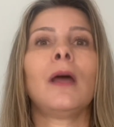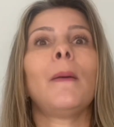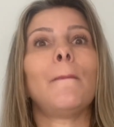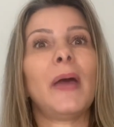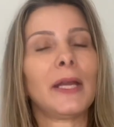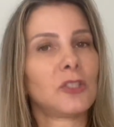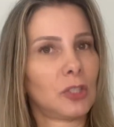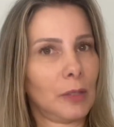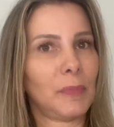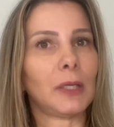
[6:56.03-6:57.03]
Bert
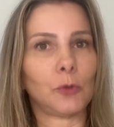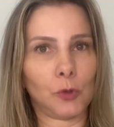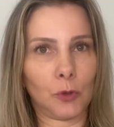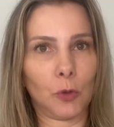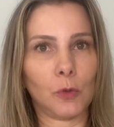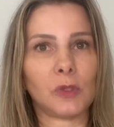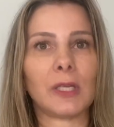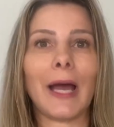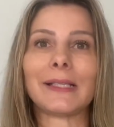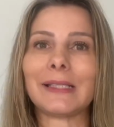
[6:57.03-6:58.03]
também nos trouxe
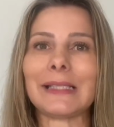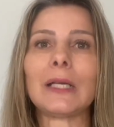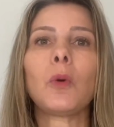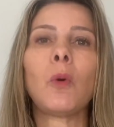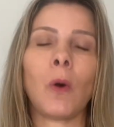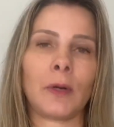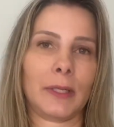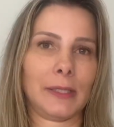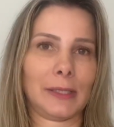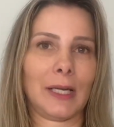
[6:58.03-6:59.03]
as cinco
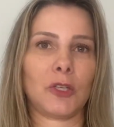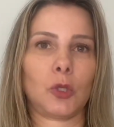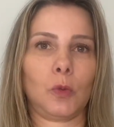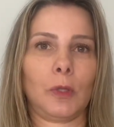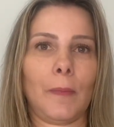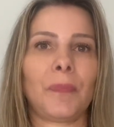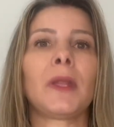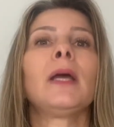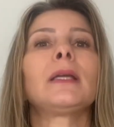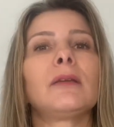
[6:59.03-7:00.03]
ordens da ajuda,
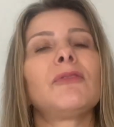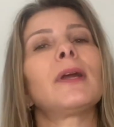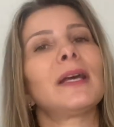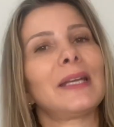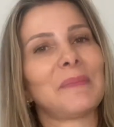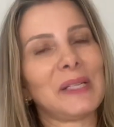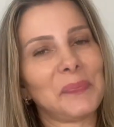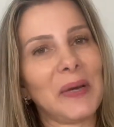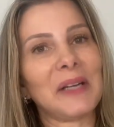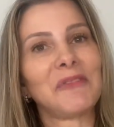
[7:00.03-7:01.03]
que falarei mais para